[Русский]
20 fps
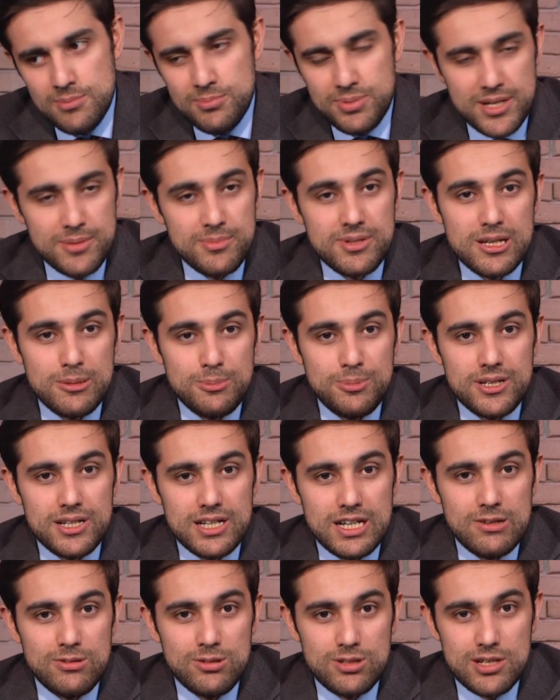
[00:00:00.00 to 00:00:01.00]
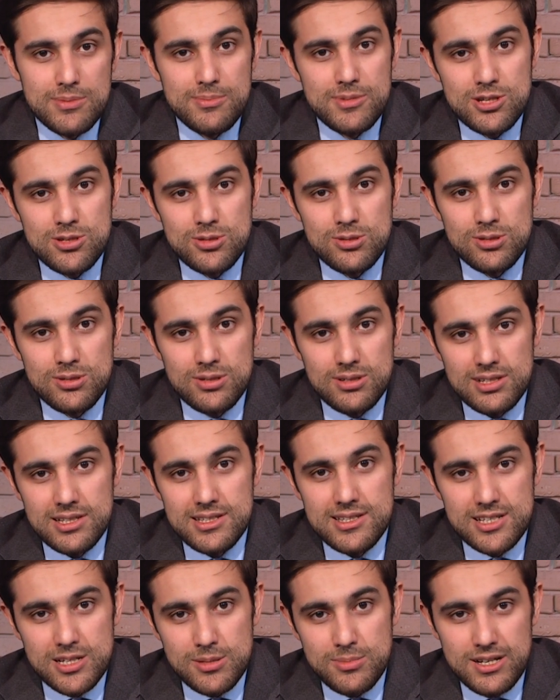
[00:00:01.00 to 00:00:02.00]
прямые переговоры между
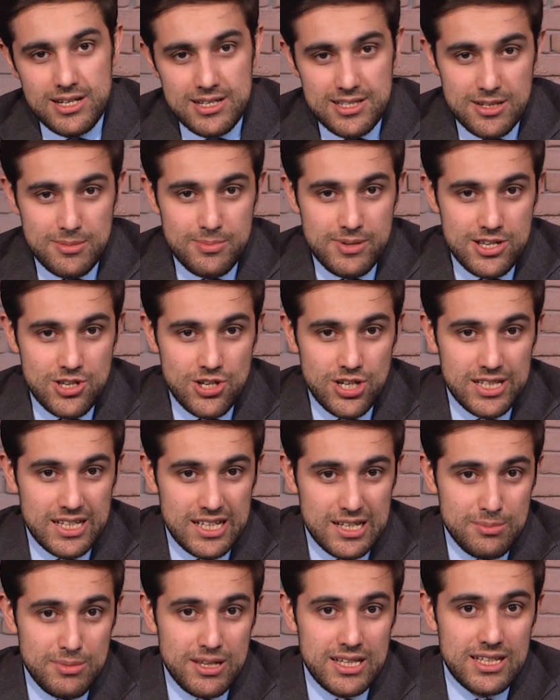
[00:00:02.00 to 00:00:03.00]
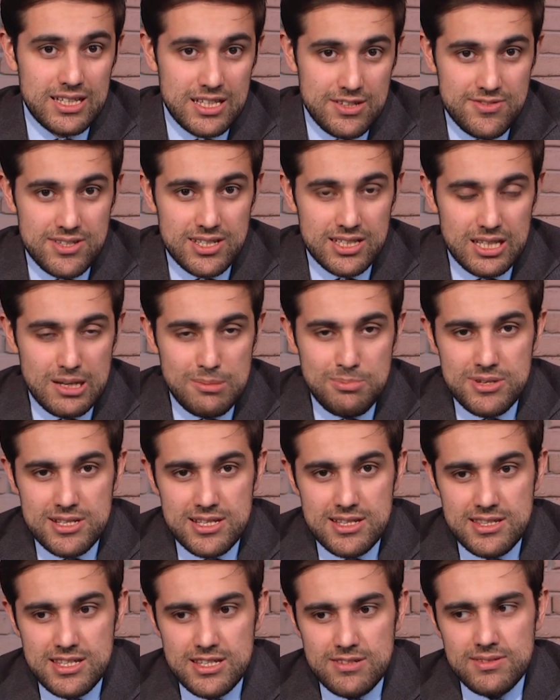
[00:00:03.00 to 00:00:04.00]
лидерами Азербайджана и Армении это всегда
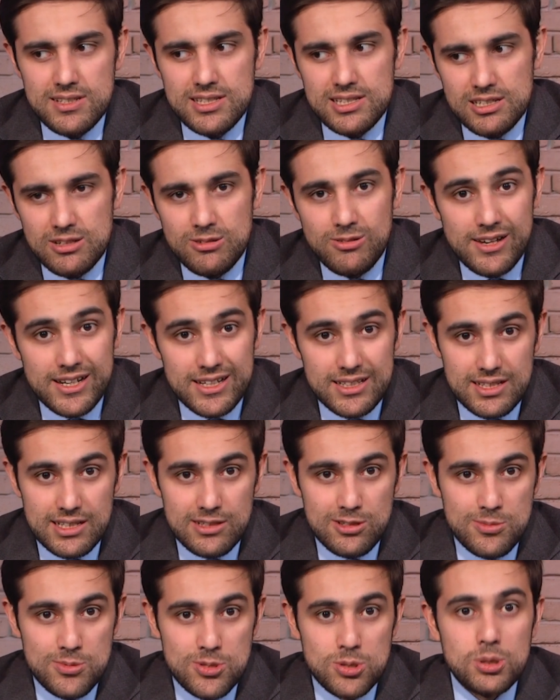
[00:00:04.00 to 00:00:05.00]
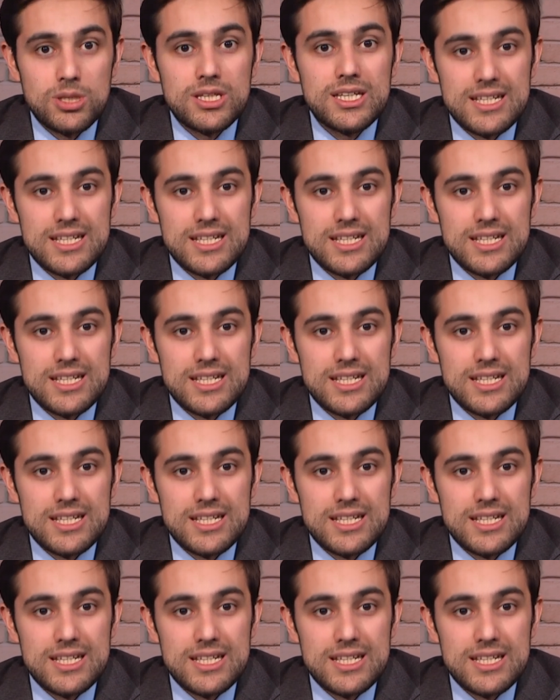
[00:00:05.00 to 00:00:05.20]
позитивно, это говорит о том, что